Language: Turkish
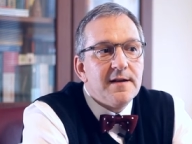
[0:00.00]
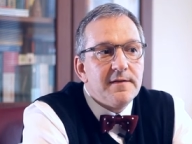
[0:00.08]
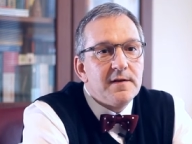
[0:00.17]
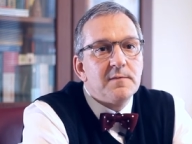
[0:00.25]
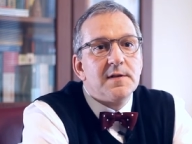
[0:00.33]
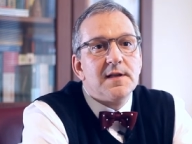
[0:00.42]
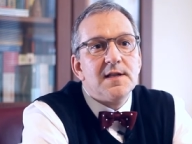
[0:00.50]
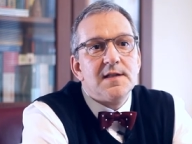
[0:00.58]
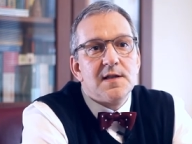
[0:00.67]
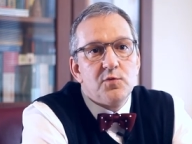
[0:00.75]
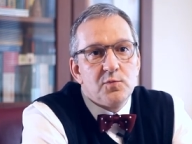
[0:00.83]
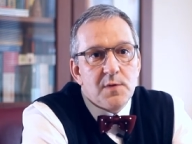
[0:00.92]
firmalara
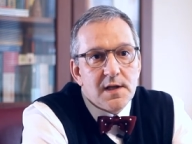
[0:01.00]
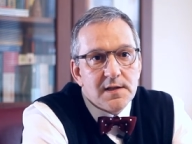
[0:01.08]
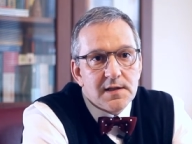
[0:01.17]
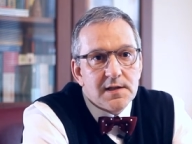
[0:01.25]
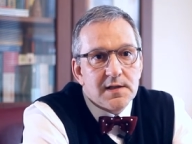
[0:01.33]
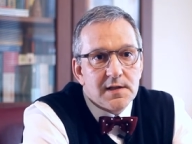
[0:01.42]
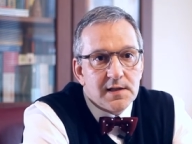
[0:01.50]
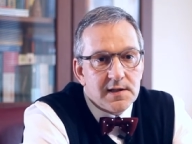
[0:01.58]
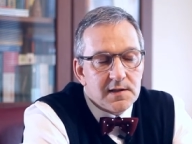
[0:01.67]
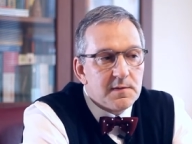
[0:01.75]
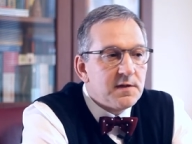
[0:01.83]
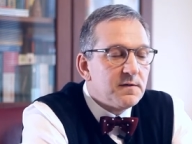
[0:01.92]
savunmanlık
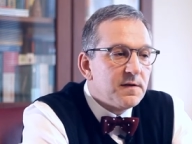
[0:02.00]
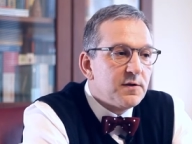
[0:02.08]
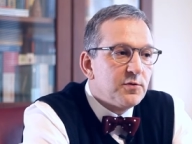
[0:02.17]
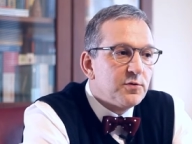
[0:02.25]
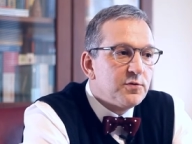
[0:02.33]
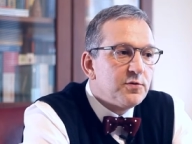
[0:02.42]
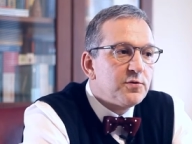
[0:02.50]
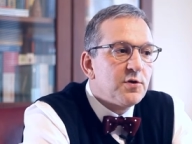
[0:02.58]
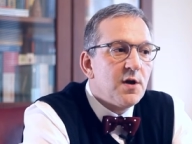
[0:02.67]
hizmeti veriyoruz.